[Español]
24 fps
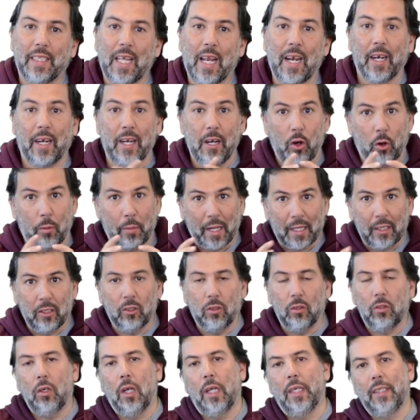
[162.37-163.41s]

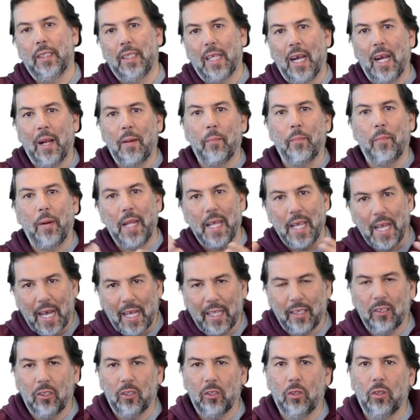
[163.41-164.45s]
renovando, la están
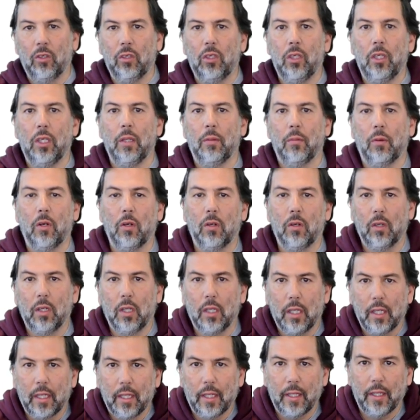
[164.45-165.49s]
ampliando y bueno,
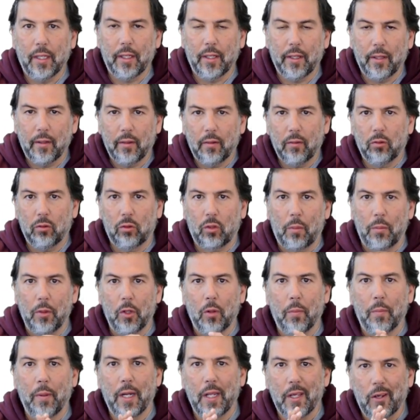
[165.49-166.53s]
eh, nuestro
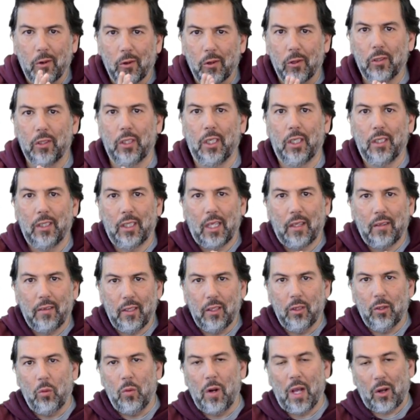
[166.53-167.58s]
amigo Perico se está
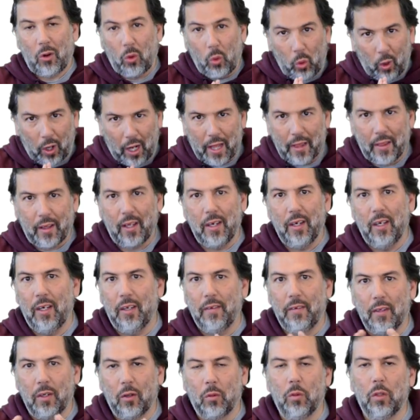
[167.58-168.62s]
haciendo una currada en el
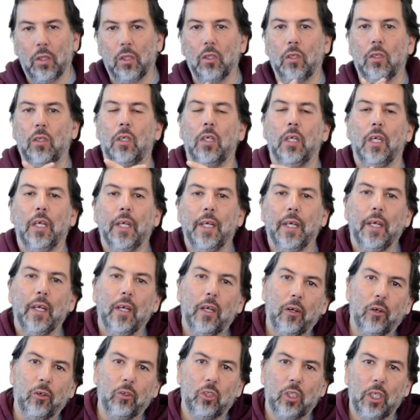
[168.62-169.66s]
circuito,
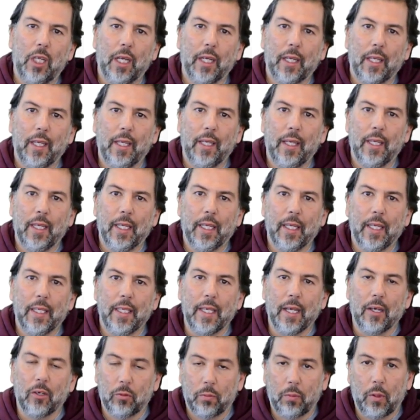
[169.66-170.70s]
o sea que
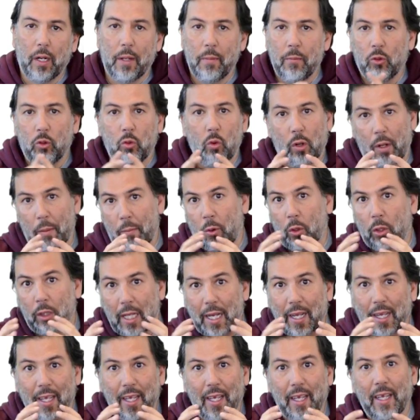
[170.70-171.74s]
ya os haremos un
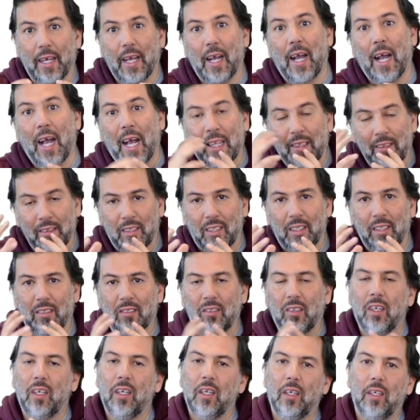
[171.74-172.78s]
reportaje
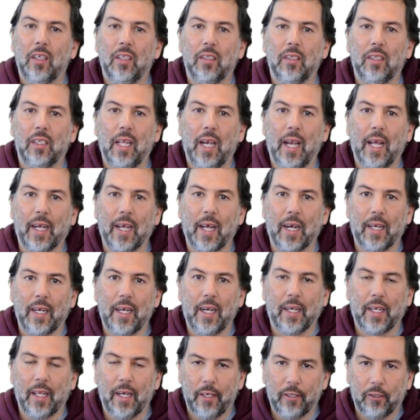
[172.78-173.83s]
antes de la
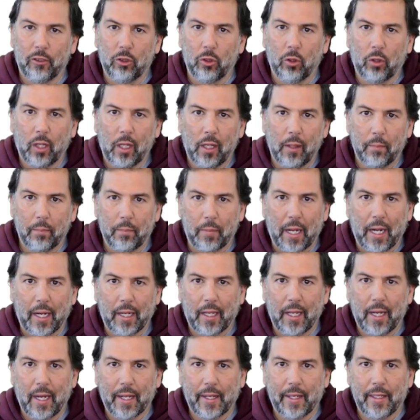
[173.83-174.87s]
carrera que les toque para
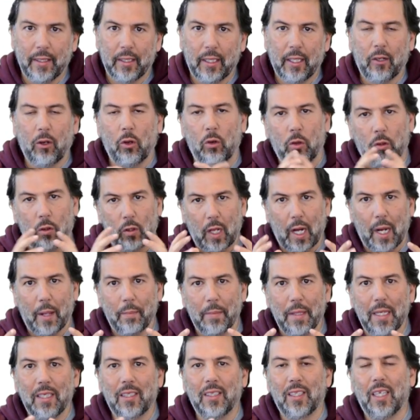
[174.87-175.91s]
que la gente conozca la
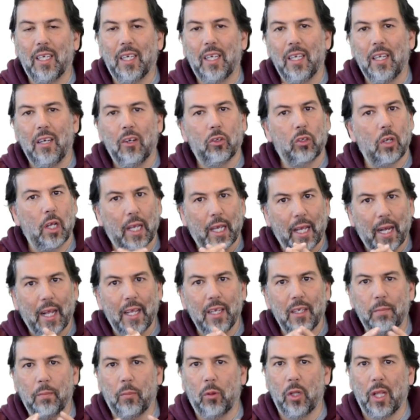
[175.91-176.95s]
pista y los que
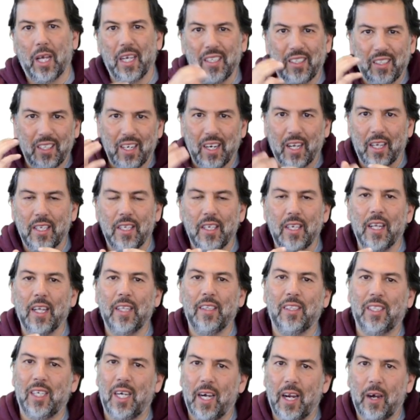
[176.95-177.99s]
queráis podáis ir allí a
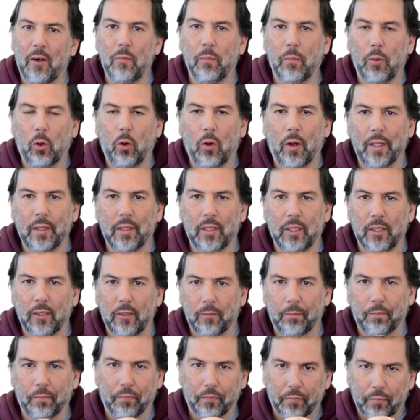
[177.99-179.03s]
entrenar un poco antes.
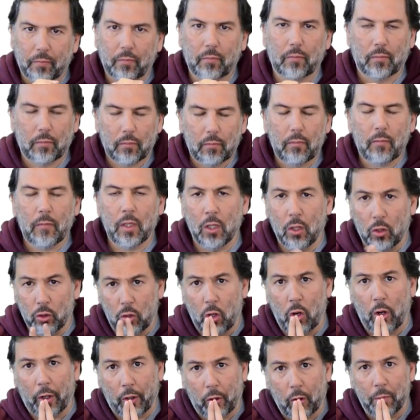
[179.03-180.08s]
Os
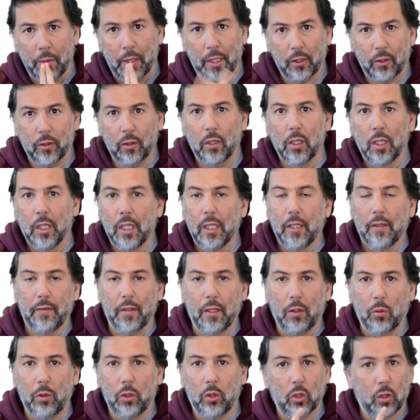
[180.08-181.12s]
lo recomiendo.
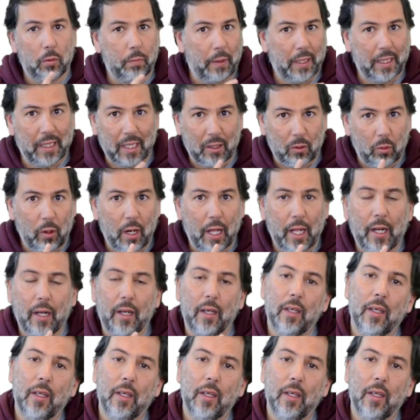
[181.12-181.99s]
Circuito espectacular,